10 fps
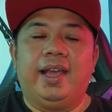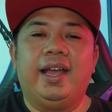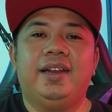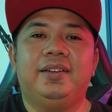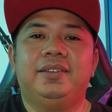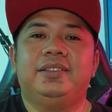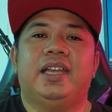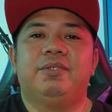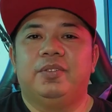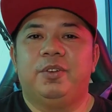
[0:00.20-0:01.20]
Halo
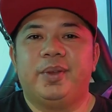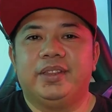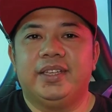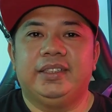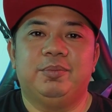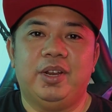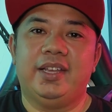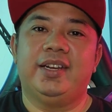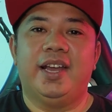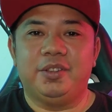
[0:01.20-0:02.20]
sahabat Fometik, ketemu
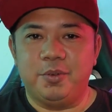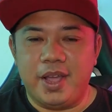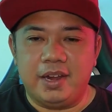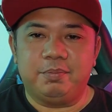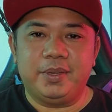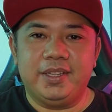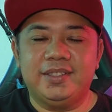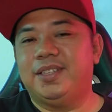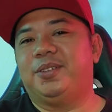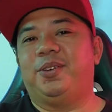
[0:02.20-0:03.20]
lagi dengan gue
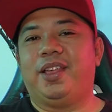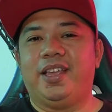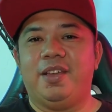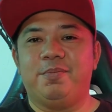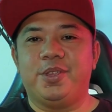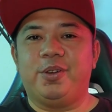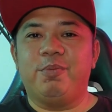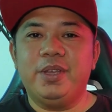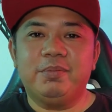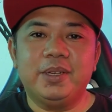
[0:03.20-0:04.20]
Alpin, seseorang yang punya
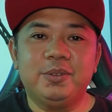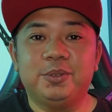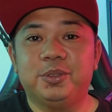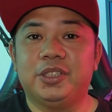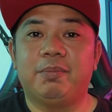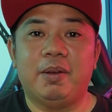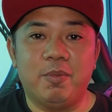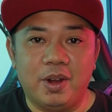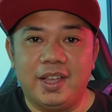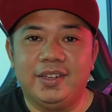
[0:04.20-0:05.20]
komitmen untuk sepak
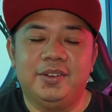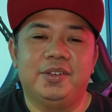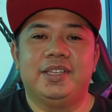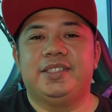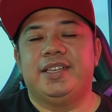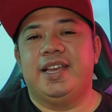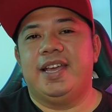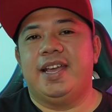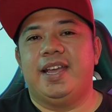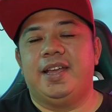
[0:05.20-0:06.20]
bola
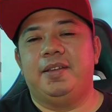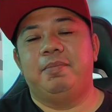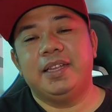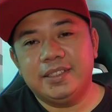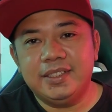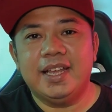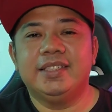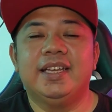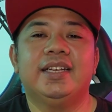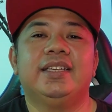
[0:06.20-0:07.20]
Indonesia. Masih di
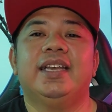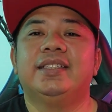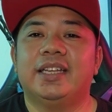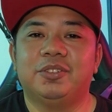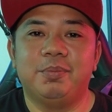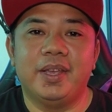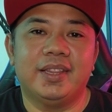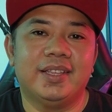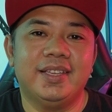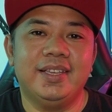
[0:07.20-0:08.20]
ajang Liga 1
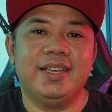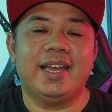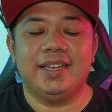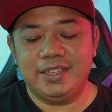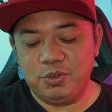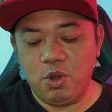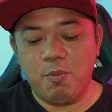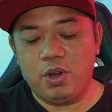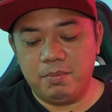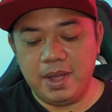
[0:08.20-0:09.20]
BRI, kali ini gue
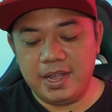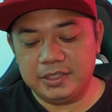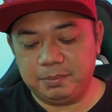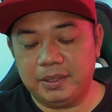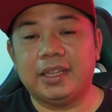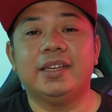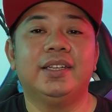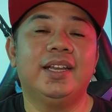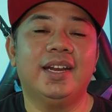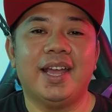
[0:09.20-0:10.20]
mau ngebahas
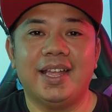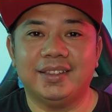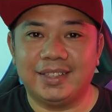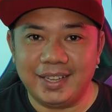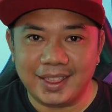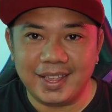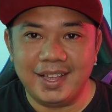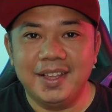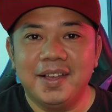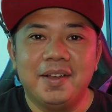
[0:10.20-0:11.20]
pertandingan
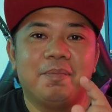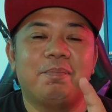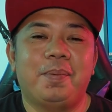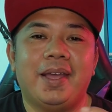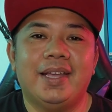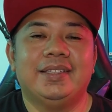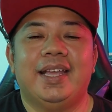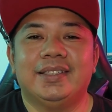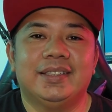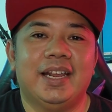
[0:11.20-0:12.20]
antara
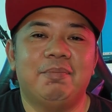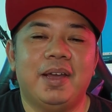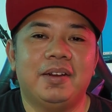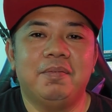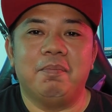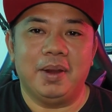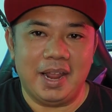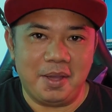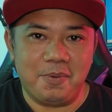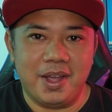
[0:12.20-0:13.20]
PSS Sleman
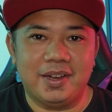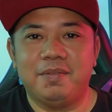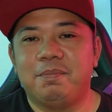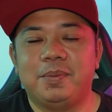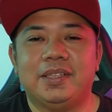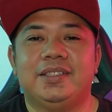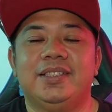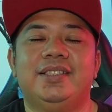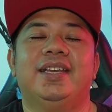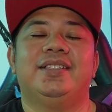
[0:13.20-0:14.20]
melawan
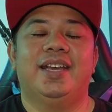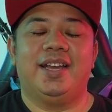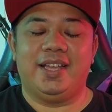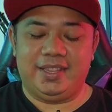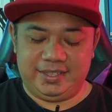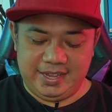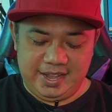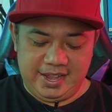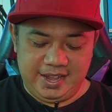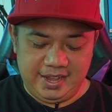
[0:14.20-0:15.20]
Persija
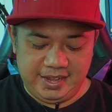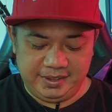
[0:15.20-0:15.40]
Jakarta.